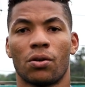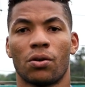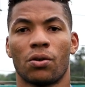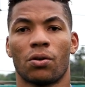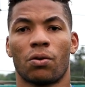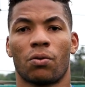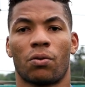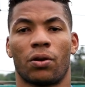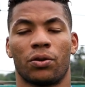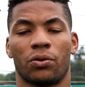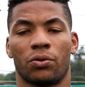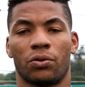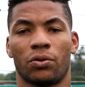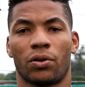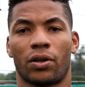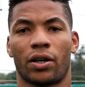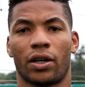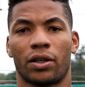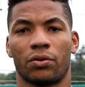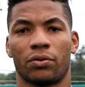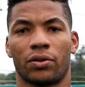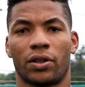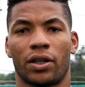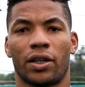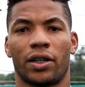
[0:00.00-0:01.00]
cuando uno cae
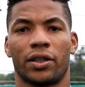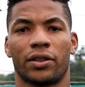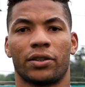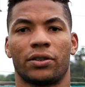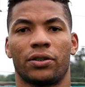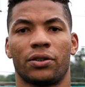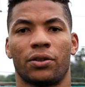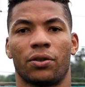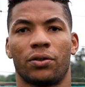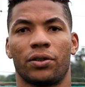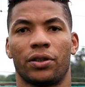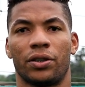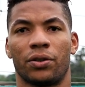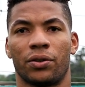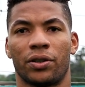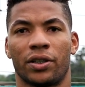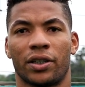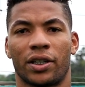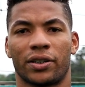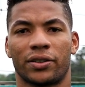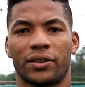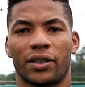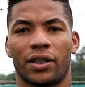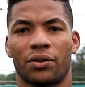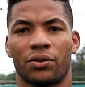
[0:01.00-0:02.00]
en una lesión y hoy
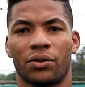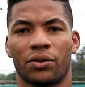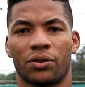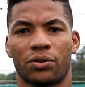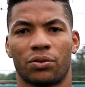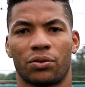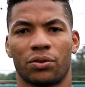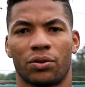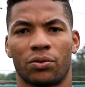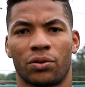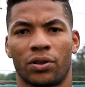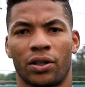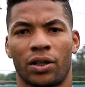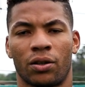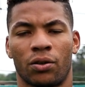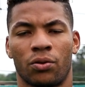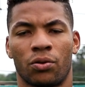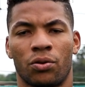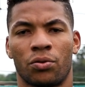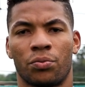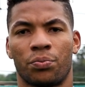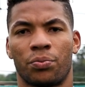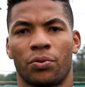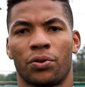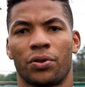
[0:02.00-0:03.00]
gracias a Dios estoy con el
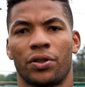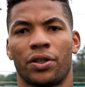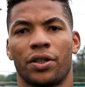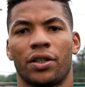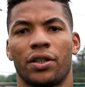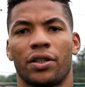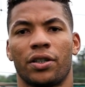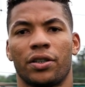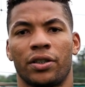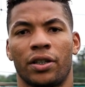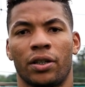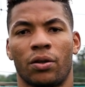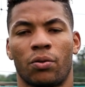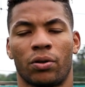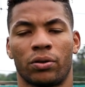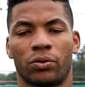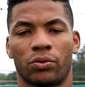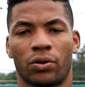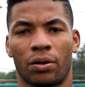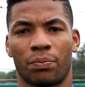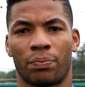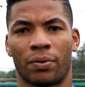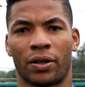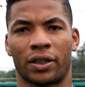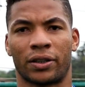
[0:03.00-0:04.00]
grupo. Y, en cuanto
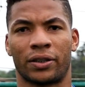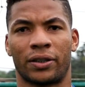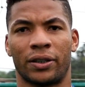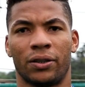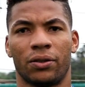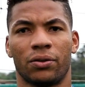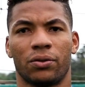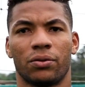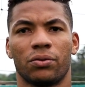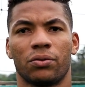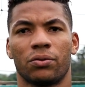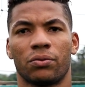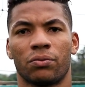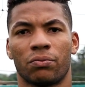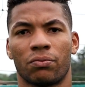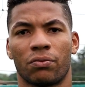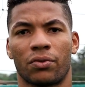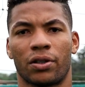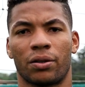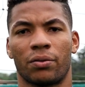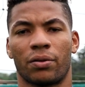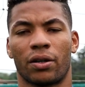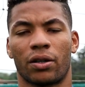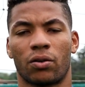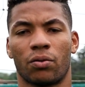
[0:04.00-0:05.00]
al partido, un
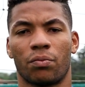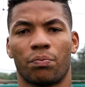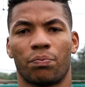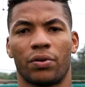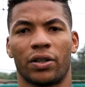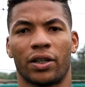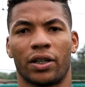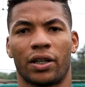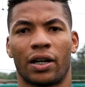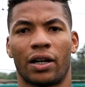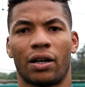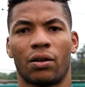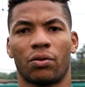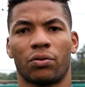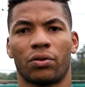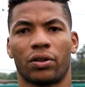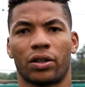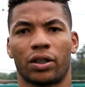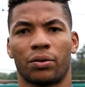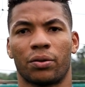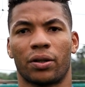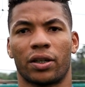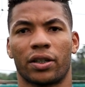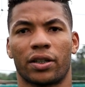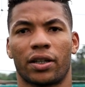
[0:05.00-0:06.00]
rival complicado, un
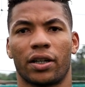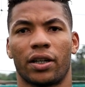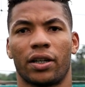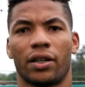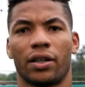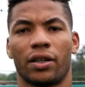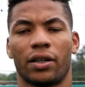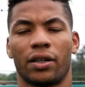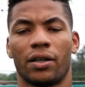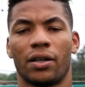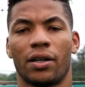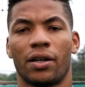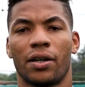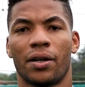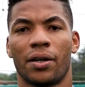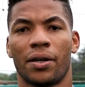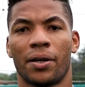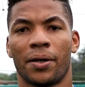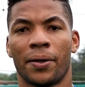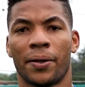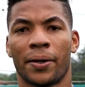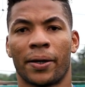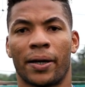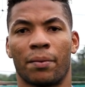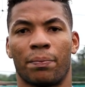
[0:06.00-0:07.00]
rival que,
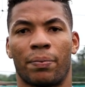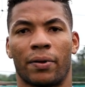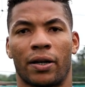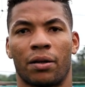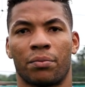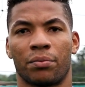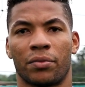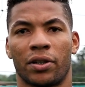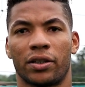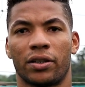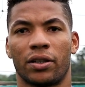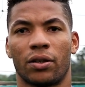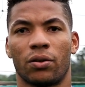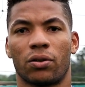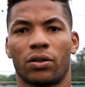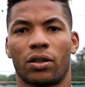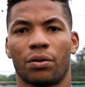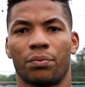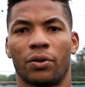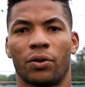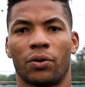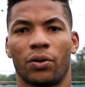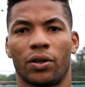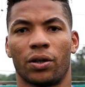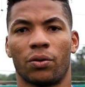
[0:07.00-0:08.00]
que, para mí es de los que
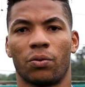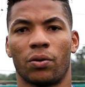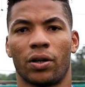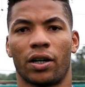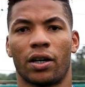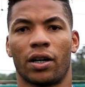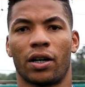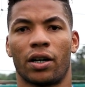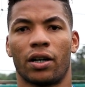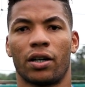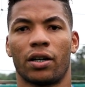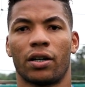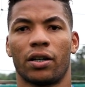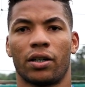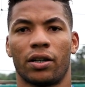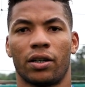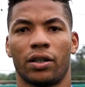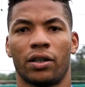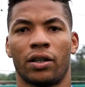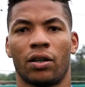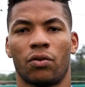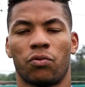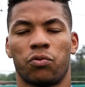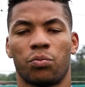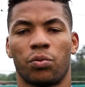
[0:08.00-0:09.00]
mejores juega
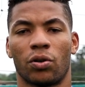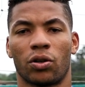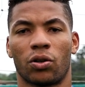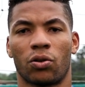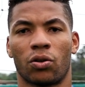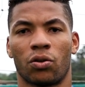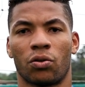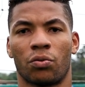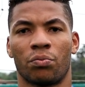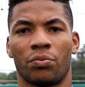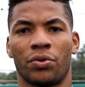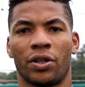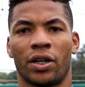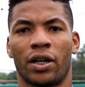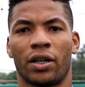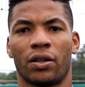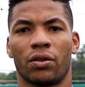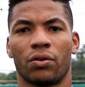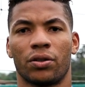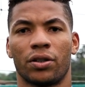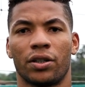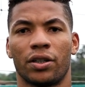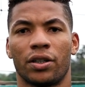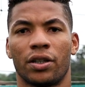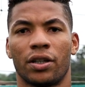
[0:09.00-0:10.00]
en el fútbol
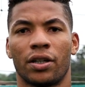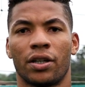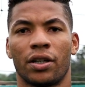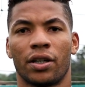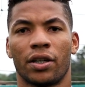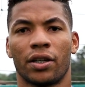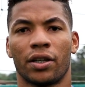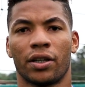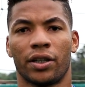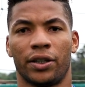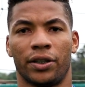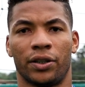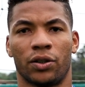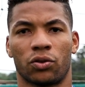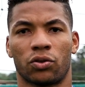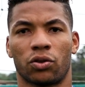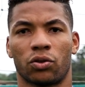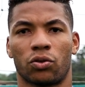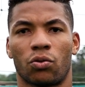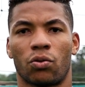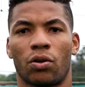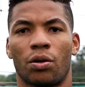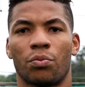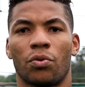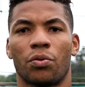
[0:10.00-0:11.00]
colombiano y,
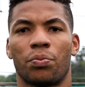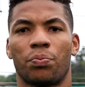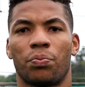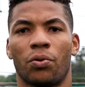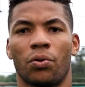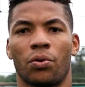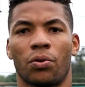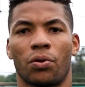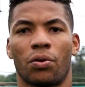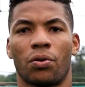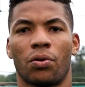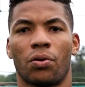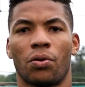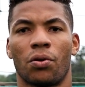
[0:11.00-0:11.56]
nosotros vamos por,